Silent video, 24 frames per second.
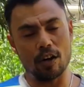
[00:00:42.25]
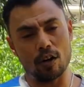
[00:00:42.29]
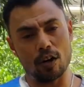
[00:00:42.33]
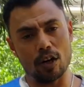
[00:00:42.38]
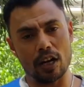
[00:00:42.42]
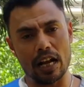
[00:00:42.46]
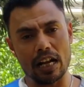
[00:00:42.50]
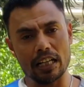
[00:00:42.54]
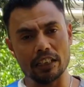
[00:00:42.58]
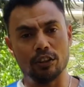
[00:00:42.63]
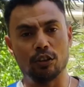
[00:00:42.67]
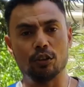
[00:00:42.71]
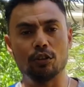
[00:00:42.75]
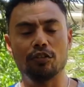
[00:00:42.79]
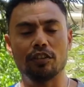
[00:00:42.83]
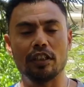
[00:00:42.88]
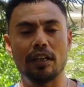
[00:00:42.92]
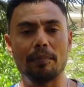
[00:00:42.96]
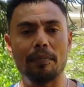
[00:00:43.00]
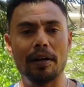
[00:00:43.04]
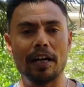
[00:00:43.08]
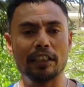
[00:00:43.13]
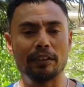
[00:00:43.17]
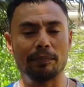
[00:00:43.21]
और आज दूसरे
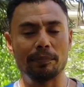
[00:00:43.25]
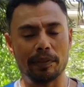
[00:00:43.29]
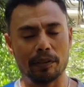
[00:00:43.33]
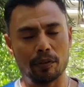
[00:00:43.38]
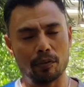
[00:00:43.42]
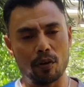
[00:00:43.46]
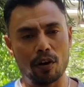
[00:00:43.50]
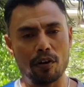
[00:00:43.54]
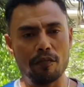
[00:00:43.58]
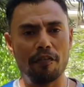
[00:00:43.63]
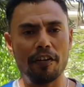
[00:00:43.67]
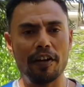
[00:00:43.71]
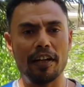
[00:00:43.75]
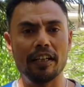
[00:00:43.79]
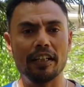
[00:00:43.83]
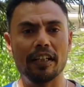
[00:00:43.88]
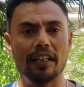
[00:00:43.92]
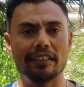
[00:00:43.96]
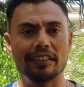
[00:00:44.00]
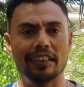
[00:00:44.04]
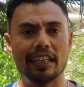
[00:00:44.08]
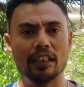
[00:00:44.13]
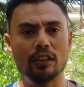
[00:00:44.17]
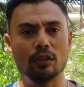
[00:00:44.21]
मैच में कॉन्फिडेंट
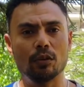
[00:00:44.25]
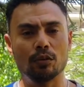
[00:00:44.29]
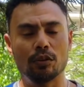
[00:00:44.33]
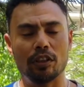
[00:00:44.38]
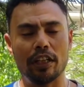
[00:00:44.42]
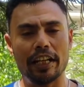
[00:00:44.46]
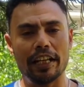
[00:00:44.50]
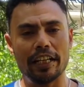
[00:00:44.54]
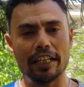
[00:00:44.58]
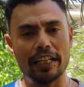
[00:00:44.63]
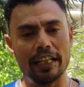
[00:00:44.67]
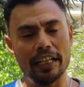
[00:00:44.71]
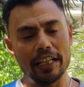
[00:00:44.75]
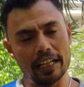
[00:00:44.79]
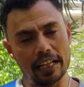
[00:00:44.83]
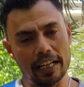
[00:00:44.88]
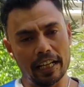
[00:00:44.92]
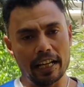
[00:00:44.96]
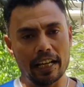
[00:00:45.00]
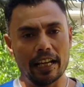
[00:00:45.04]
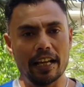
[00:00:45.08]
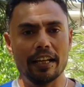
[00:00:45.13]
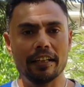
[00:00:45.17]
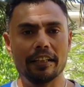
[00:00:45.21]
के साथ उतरेगी
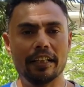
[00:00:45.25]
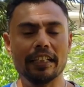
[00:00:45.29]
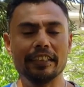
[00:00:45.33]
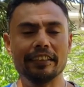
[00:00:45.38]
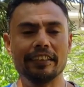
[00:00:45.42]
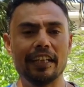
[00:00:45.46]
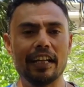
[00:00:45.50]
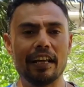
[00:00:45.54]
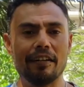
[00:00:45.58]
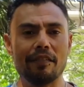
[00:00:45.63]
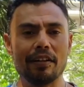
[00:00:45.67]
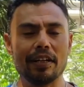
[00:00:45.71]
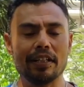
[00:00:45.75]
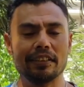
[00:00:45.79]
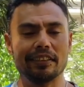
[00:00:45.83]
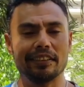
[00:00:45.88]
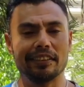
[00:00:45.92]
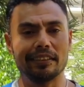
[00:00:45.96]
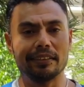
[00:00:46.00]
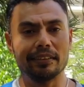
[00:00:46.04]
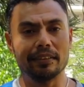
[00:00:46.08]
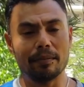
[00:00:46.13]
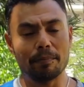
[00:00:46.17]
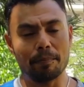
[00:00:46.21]
किंग्स इलेवन
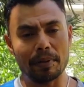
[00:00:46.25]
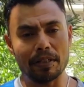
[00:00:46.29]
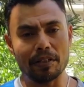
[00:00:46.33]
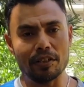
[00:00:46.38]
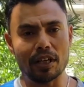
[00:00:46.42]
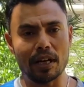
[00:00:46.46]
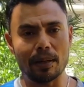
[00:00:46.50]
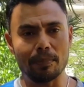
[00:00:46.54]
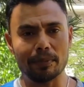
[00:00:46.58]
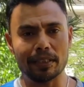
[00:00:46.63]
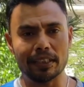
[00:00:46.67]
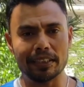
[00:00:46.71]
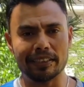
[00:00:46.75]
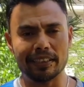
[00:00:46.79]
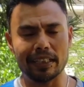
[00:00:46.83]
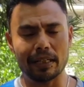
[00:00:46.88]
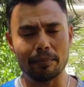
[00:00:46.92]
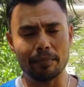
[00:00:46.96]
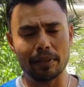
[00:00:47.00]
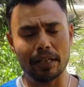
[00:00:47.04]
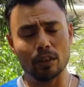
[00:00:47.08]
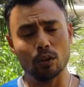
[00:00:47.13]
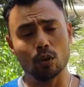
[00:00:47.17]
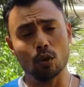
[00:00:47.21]
पंजाब के
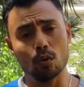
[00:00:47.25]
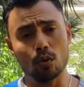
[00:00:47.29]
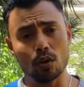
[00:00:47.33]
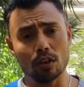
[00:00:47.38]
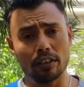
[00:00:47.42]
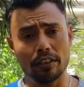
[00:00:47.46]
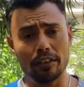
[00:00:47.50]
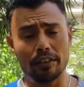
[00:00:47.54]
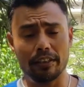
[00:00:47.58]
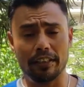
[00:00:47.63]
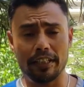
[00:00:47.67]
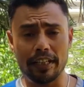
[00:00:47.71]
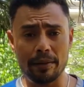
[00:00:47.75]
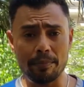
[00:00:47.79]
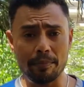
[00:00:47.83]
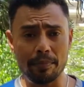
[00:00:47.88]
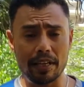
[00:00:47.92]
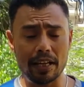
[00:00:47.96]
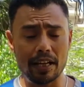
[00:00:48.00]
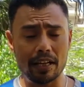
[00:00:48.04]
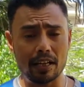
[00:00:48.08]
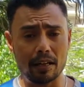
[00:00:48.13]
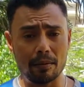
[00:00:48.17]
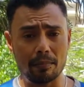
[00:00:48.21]
सामने दोनों टीम
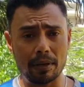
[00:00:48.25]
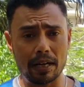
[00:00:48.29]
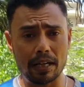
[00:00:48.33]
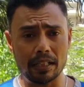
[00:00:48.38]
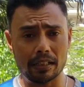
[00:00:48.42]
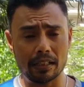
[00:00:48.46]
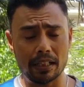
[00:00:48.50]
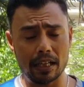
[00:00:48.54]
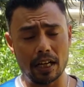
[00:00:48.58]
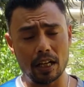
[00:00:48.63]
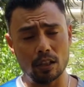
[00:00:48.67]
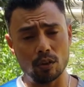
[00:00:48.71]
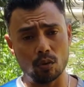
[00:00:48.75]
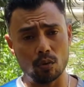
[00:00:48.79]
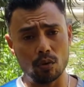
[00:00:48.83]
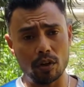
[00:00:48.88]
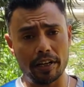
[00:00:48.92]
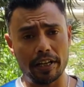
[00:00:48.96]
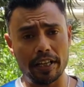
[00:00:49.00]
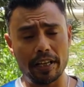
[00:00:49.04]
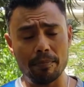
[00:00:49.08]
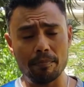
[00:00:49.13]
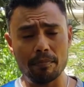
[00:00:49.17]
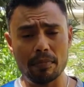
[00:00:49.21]
की अगर बात करें दोनों
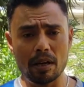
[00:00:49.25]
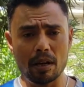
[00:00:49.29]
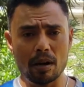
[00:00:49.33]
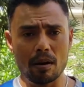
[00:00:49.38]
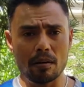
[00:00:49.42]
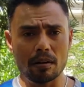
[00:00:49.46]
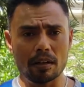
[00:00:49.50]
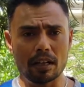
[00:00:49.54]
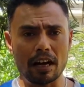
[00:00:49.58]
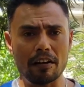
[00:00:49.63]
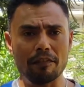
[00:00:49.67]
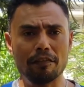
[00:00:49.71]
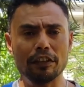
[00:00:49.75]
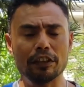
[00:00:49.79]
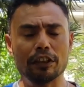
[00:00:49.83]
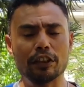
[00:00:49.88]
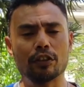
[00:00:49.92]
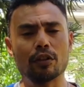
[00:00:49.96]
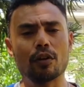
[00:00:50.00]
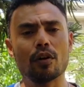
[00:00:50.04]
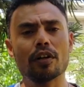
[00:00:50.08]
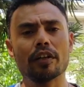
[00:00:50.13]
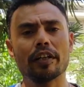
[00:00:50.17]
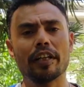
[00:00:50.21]
टीम काफ़ी
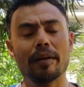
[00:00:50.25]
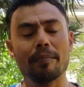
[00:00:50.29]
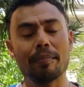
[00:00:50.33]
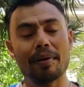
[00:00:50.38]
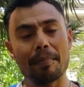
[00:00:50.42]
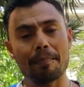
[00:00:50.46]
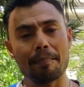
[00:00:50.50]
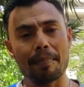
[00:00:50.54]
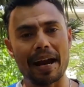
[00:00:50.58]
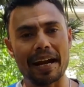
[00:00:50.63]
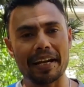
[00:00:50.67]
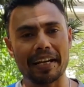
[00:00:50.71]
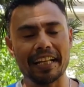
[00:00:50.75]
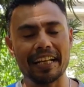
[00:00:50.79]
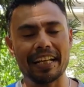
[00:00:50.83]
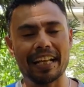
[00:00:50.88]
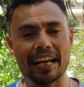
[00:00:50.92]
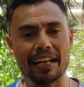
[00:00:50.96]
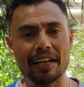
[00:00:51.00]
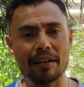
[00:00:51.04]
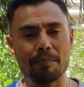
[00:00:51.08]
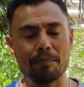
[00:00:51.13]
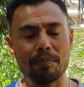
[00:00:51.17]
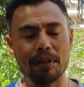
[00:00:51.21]
स्ट्रॉन्ग टीम है बैटिंग
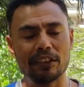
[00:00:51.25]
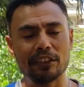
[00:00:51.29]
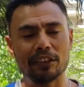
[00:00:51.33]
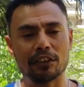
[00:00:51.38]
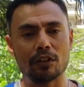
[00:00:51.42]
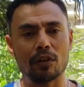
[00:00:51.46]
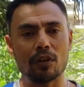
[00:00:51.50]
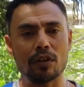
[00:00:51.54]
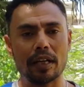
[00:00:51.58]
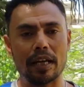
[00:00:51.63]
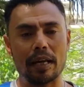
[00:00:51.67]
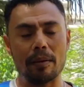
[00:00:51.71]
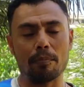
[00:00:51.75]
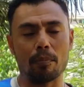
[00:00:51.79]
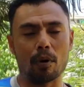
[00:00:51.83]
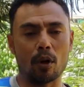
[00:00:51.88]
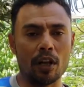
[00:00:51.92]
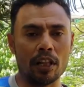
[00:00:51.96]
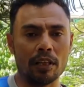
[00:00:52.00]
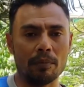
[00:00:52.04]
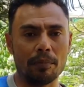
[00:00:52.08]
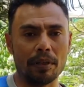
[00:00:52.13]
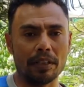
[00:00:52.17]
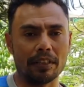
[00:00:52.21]
लाइनअप भी स्ट्रॉन्ग है
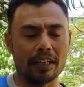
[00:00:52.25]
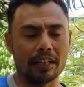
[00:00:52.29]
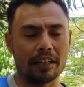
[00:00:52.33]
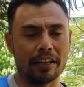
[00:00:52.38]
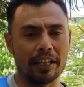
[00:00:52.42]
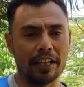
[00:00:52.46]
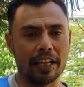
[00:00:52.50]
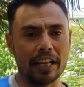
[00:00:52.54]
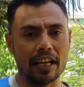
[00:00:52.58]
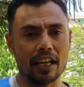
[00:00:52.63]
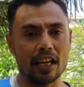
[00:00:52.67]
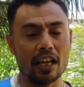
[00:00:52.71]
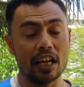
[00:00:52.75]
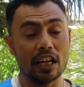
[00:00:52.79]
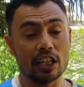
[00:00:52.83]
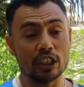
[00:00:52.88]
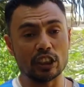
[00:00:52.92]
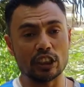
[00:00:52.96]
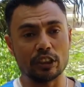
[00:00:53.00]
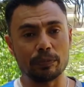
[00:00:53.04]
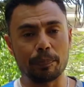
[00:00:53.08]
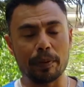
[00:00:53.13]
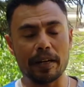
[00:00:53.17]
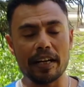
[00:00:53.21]
बॉलिंग भी तगड़ी है
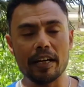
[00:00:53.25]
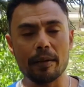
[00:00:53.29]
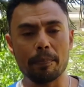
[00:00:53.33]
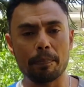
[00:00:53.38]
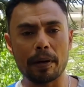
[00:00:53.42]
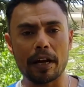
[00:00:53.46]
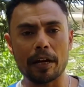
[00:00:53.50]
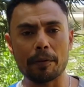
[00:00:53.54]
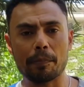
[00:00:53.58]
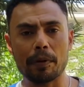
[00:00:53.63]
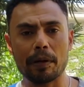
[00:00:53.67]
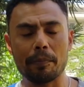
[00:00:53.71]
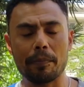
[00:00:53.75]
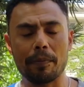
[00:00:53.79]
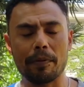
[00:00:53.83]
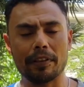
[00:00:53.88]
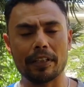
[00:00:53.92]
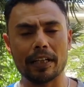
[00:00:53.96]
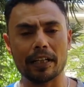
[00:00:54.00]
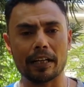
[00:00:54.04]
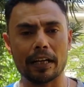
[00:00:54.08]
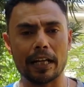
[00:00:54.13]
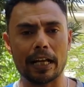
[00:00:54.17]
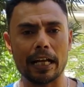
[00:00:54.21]
स्पिन डिपार्टमेंट भी
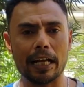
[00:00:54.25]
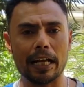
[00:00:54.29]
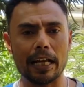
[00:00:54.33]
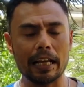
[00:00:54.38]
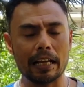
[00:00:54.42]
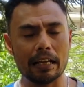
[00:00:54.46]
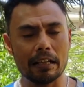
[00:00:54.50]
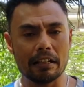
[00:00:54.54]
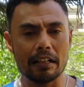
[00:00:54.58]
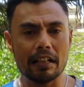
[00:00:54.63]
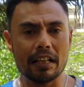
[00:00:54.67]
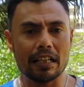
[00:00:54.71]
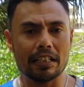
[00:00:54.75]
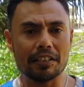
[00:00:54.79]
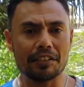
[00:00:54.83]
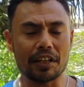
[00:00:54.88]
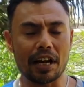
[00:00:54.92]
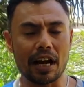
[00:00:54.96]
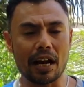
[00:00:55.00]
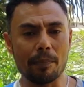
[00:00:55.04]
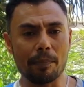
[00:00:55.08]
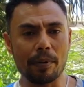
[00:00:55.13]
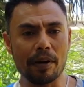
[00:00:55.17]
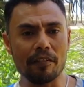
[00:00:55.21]
तगड़ा है
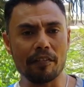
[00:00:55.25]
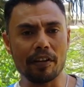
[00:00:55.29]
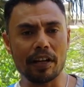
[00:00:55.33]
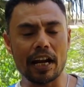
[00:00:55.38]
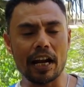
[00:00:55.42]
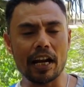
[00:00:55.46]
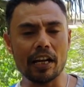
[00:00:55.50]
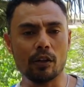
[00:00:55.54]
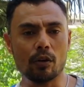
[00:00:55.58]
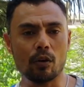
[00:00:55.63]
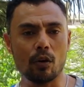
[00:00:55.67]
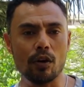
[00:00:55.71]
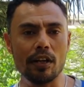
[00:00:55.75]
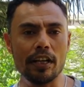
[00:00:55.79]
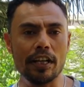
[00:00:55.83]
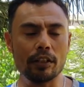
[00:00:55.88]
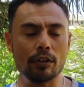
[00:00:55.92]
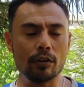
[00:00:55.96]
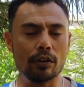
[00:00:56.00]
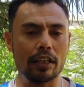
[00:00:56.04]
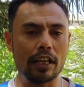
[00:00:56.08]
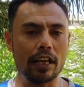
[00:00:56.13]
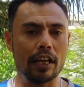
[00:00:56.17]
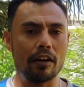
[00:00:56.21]
जहाँ पर विराट कोहली है
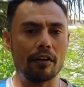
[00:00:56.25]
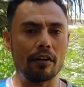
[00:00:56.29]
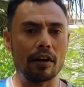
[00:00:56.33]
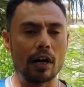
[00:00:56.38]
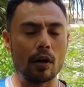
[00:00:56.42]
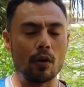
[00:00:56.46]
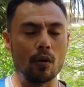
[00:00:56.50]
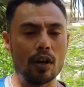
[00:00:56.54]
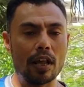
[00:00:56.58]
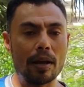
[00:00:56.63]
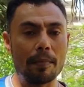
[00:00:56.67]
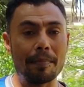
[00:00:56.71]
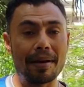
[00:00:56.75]
तो के राहुल है